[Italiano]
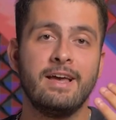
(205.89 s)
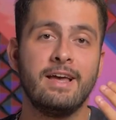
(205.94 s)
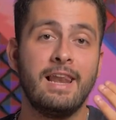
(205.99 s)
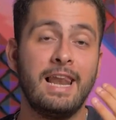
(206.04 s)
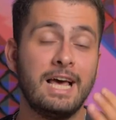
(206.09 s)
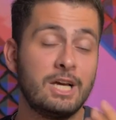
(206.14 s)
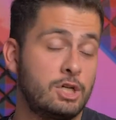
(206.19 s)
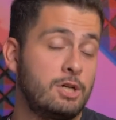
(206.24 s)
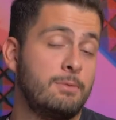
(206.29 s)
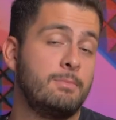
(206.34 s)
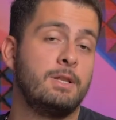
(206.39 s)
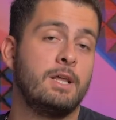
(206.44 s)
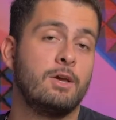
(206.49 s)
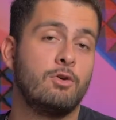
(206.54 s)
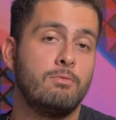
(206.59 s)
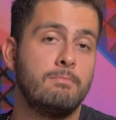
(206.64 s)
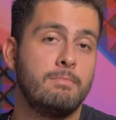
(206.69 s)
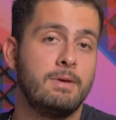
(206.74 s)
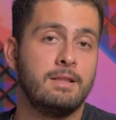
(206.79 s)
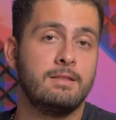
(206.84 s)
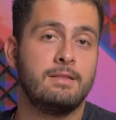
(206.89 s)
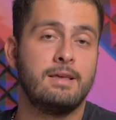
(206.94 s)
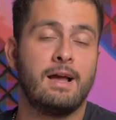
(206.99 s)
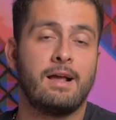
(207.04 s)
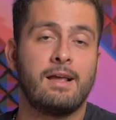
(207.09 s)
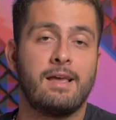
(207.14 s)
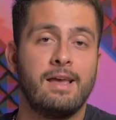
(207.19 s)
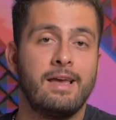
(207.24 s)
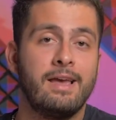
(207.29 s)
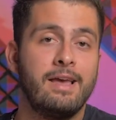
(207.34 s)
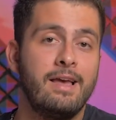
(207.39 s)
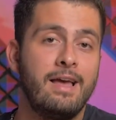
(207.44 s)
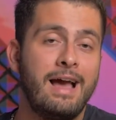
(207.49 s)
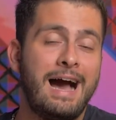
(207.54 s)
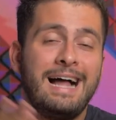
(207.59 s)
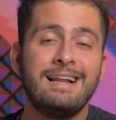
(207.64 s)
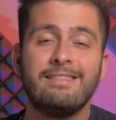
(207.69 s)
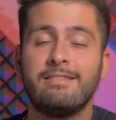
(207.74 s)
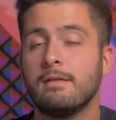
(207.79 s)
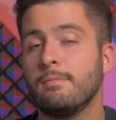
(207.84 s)
lasciami nei commenti anche
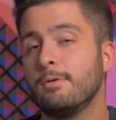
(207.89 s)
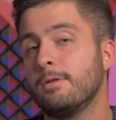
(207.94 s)
altre